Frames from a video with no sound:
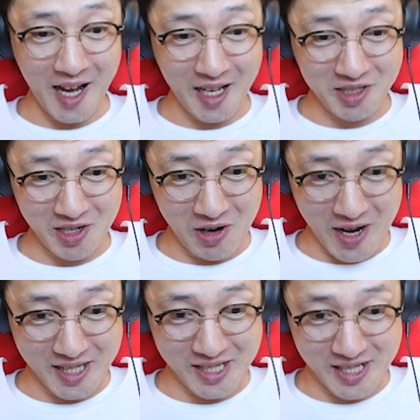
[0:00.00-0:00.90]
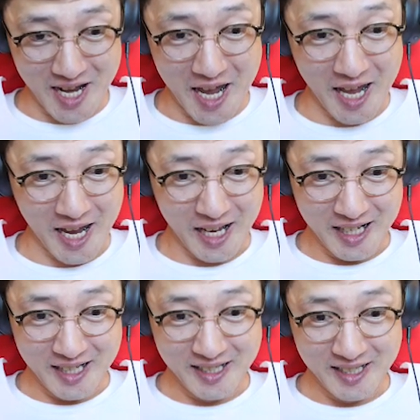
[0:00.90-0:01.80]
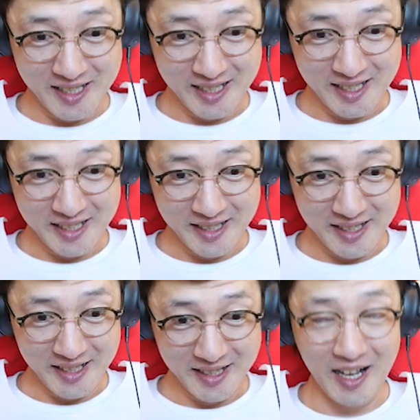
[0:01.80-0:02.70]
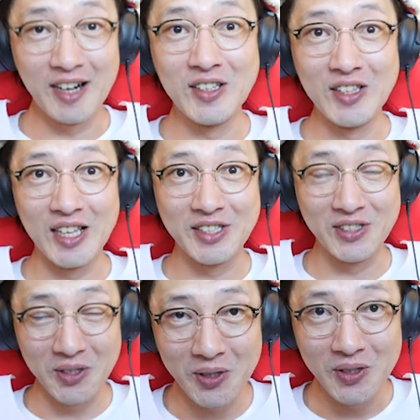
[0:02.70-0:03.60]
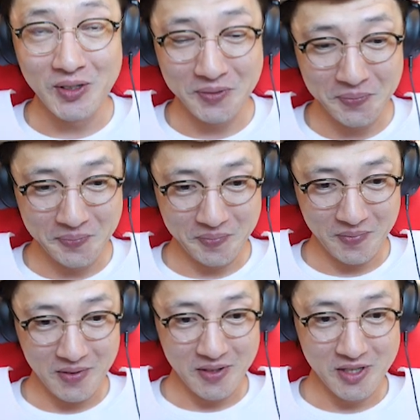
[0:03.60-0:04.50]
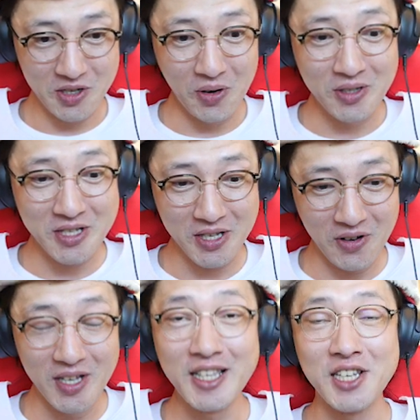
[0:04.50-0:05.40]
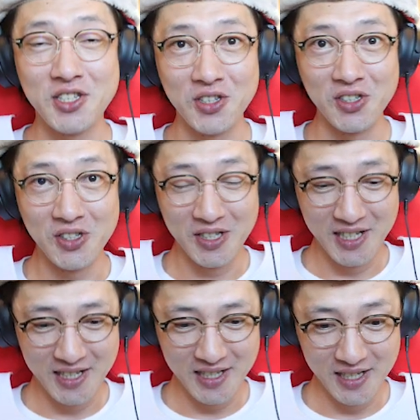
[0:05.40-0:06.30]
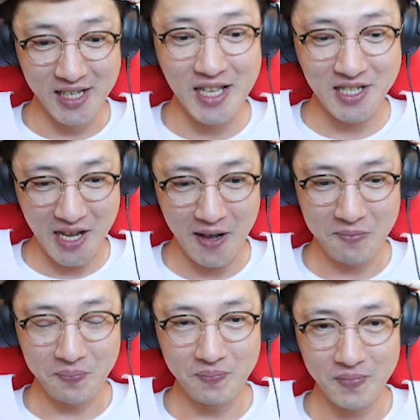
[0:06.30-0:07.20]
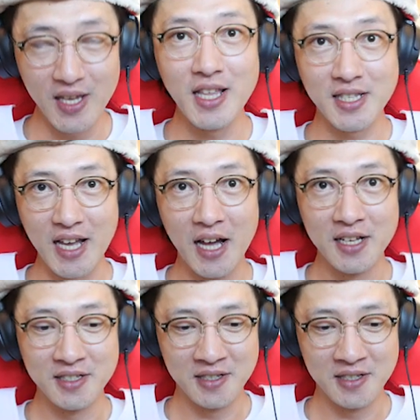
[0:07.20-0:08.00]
界超越になるんです。超強いんです。いいですか、いいですか、